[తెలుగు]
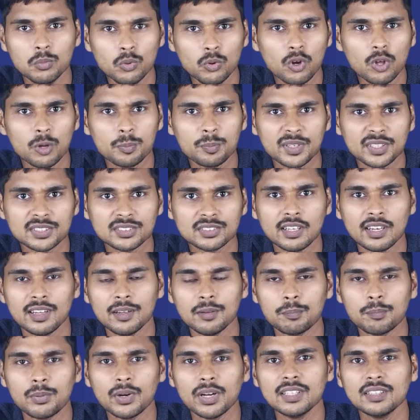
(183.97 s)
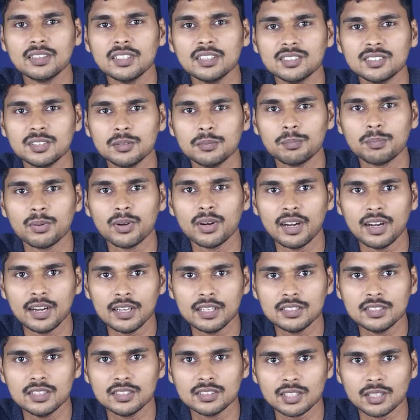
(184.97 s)
మూడో ప్రశ్న ఎప్పుడైతే సింపుల్
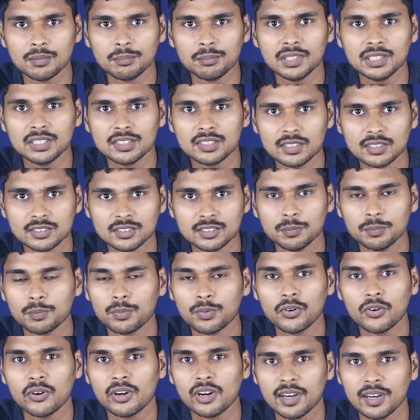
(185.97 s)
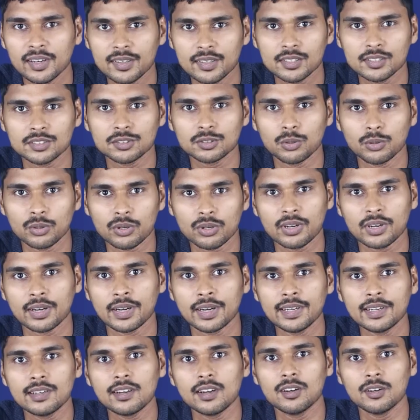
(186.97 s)
ఎనర్జీ సంబంధించిన సింపుల్ అండ్ ఎలక్ట్రిక్ స్కూటర్
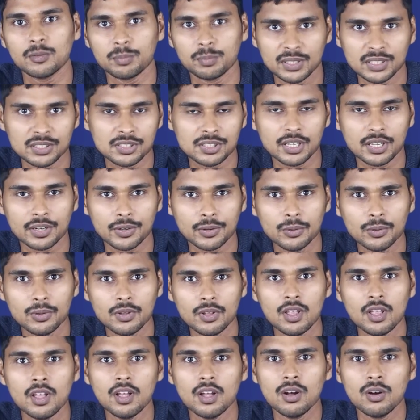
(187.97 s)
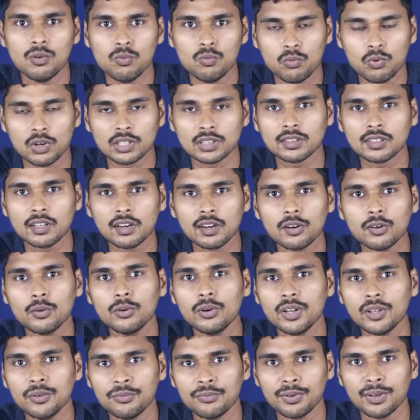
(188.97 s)
రేట్లను పెంచారో వందల
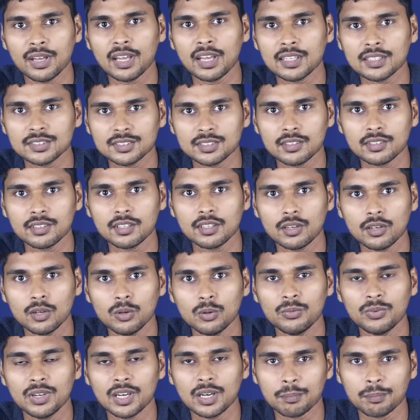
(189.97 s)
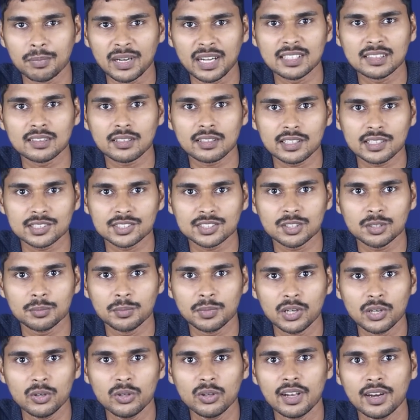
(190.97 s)
నుండి వేల సంఖ్యలో వీళ్ళ పాత
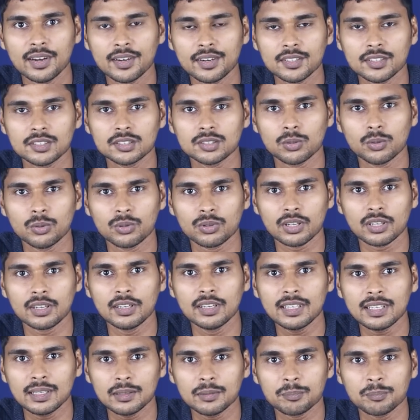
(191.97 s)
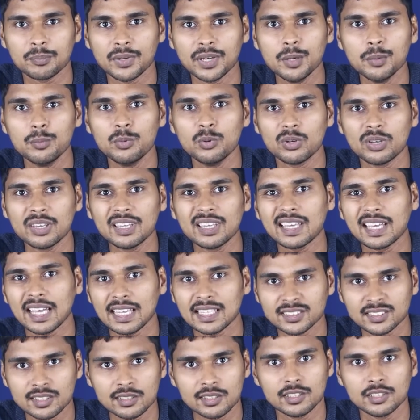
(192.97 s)
కస్టమర్లు ఎలక్ట్రిక్ స్కూటర్ని ప్రీ బుకింగ్
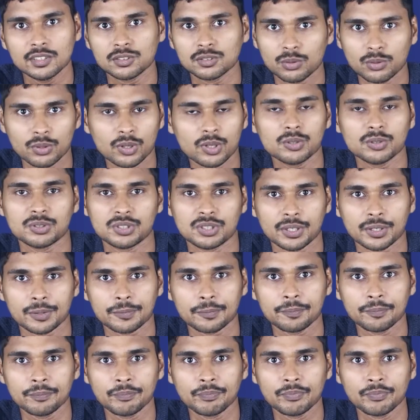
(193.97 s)
క్యాన్సిల్ చేసుకుంటూ వచ్చారు